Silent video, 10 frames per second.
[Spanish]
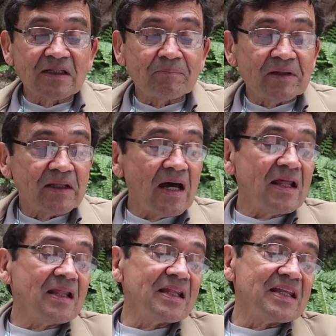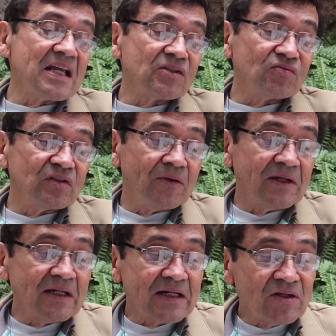de piedad y a sus
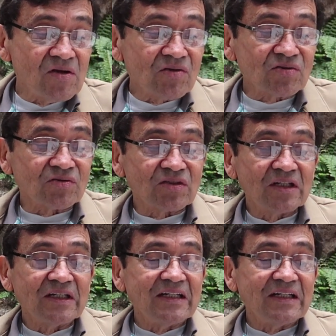deberes religiosos,